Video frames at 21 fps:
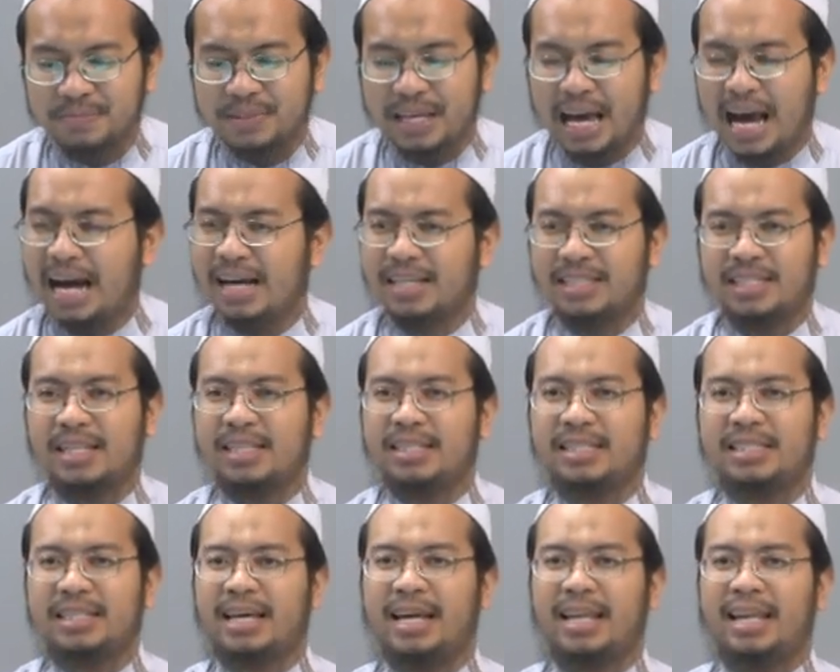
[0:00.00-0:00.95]
อย่างชัด
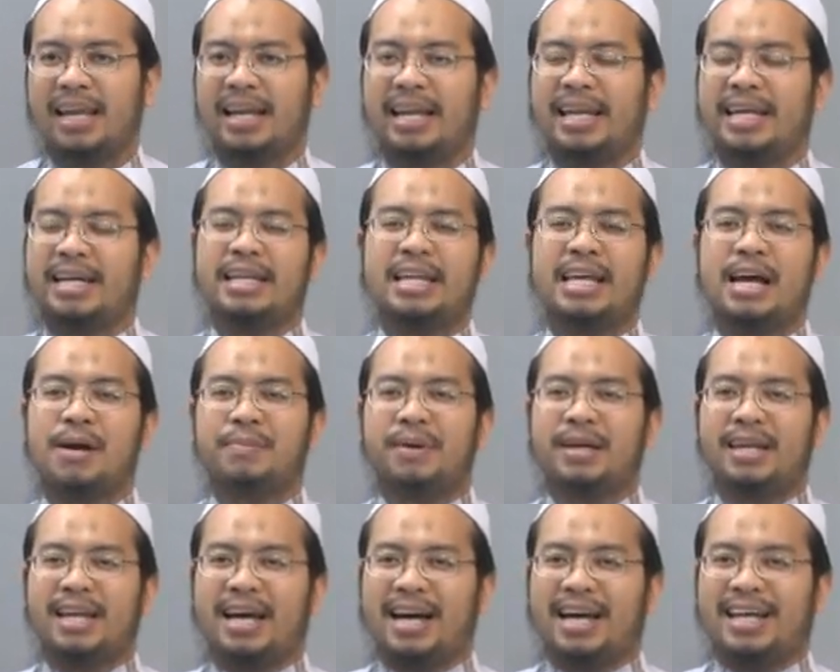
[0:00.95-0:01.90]
เจนเนี่ยหลีกเลี่ยง
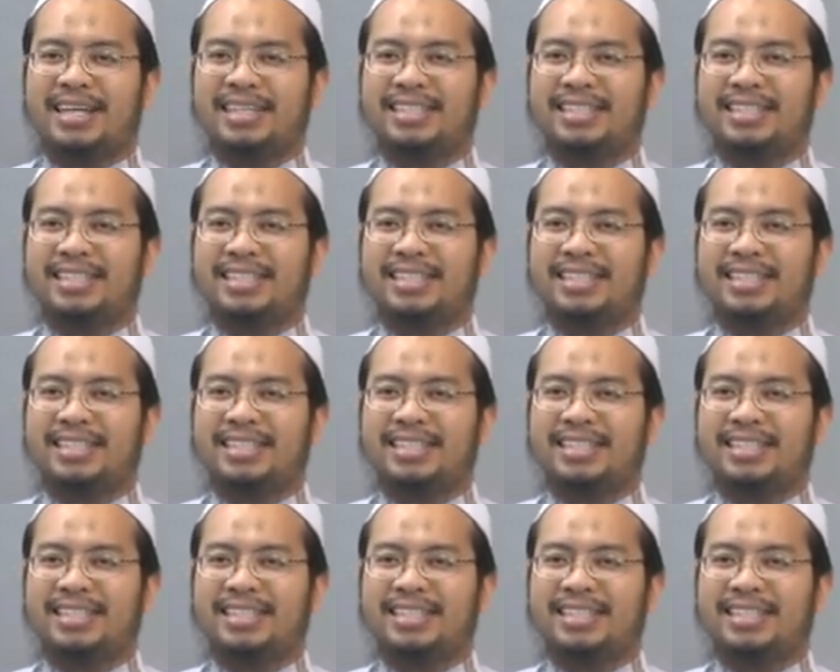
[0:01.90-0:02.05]
ไม่ได้